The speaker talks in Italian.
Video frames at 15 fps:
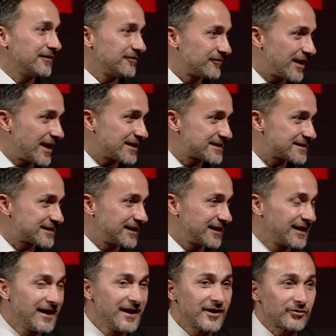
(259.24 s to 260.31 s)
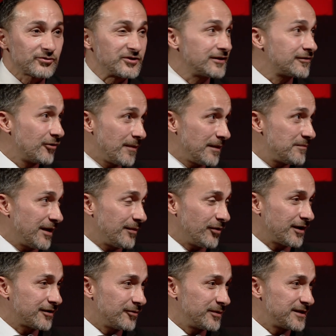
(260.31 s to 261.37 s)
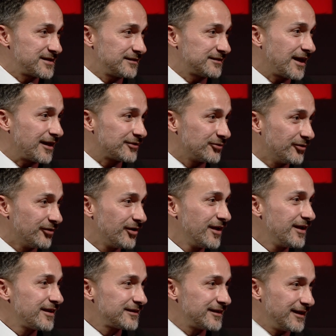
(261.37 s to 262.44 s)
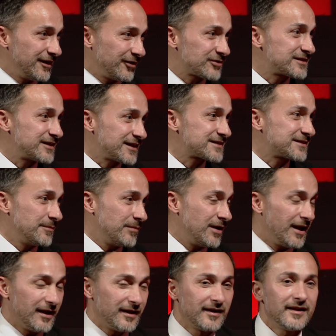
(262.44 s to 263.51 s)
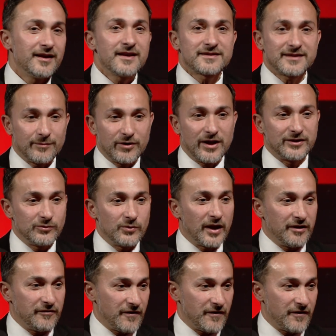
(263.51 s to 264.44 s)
che investe, così come abbiamo ecco, presentato nelle nostre assemblee. Siamo nati due